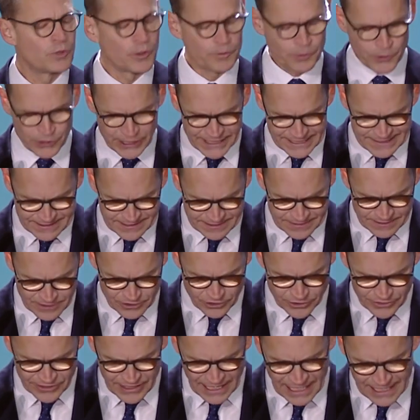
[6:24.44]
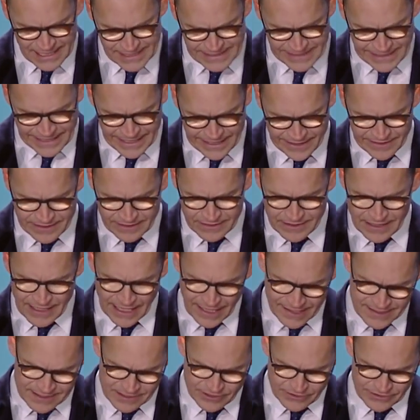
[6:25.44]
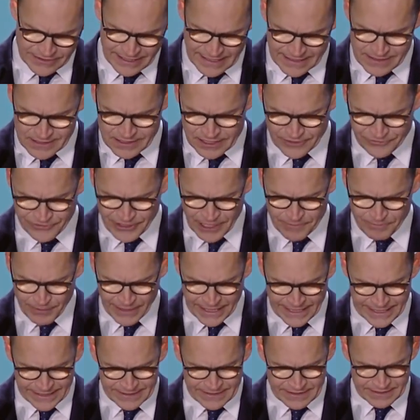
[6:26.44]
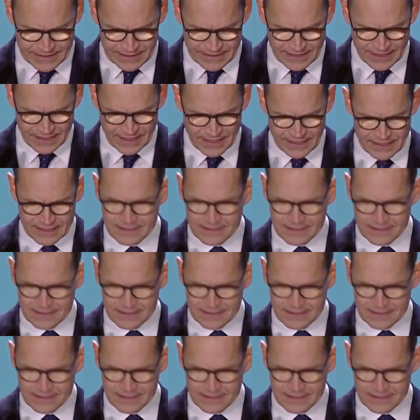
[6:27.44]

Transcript: Populisten und all jene, die Hass und Hetze verbreiten,